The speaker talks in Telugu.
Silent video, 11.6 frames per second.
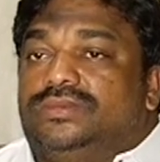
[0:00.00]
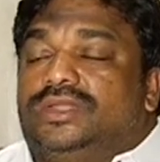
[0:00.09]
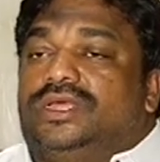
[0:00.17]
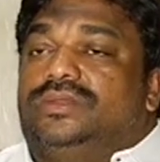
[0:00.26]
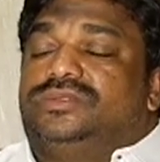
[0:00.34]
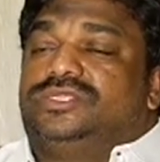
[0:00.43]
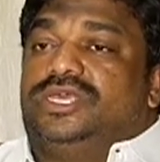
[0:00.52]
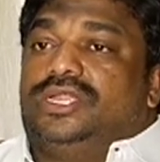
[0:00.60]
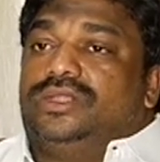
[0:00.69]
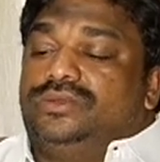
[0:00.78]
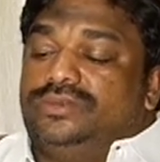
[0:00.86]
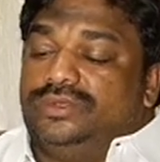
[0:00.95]
నా
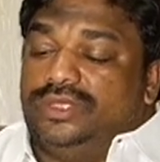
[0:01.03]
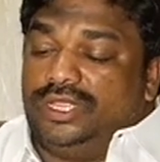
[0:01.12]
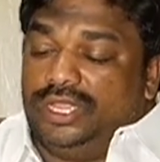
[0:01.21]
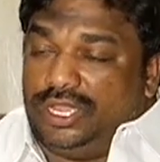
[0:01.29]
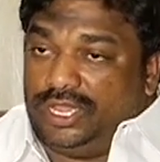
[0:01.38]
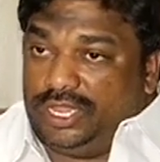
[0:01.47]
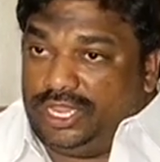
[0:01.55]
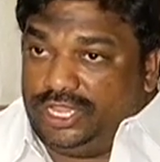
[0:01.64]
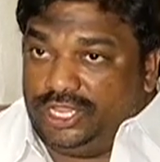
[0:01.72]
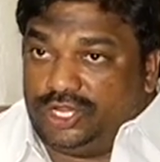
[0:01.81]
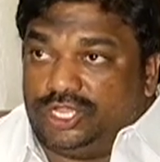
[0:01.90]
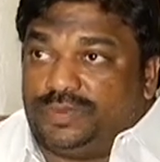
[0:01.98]
నమస్కారాలు
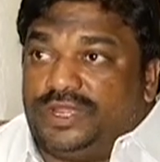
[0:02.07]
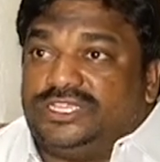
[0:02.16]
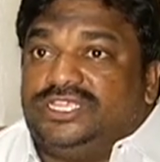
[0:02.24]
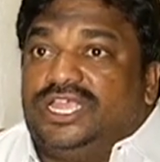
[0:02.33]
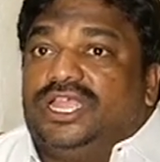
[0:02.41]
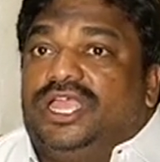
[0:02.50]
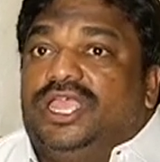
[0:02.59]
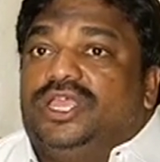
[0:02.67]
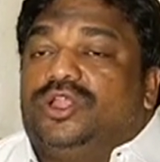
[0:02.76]
ఈరోజు ప్రత్యేకంగా